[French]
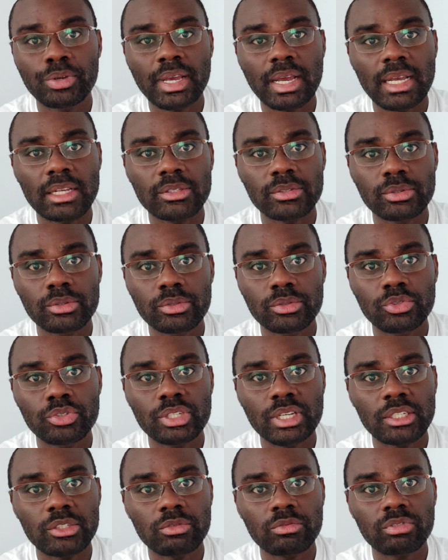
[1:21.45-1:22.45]
à ce
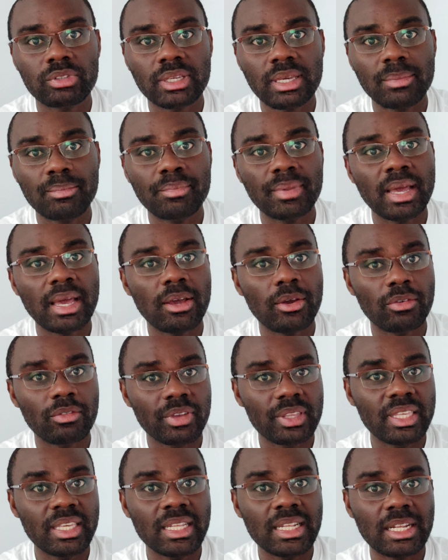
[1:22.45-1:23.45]
sujet. Je ne voudrais pas
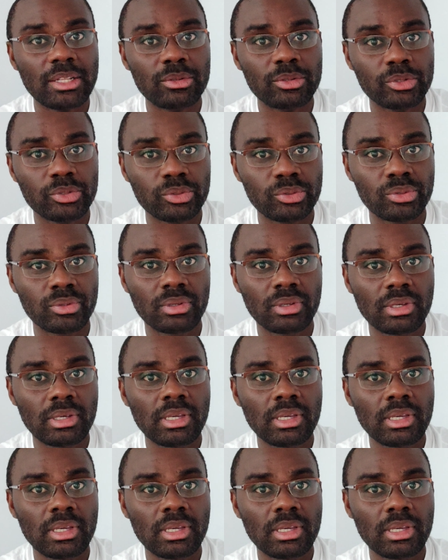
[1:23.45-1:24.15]
revenir là-dessus.